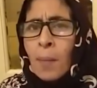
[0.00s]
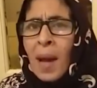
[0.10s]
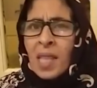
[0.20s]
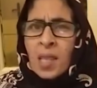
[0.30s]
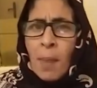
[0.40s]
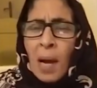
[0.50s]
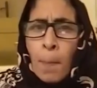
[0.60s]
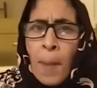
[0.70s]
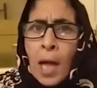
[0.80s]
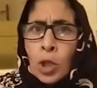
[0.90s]
مخاصم مع
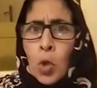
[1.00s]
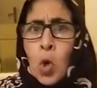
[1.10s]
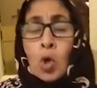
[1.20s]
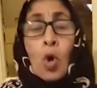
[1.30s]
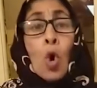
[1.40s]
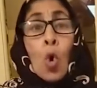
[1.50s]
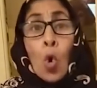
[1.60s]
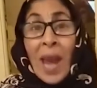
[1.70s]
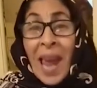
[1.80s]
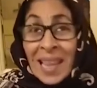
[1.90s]
الباترون
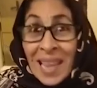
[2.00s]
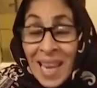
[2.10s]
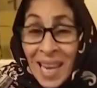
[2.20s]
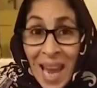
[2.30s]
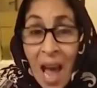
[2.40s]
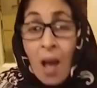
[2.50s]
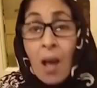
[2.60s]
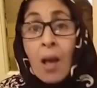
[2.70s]
وقالت لي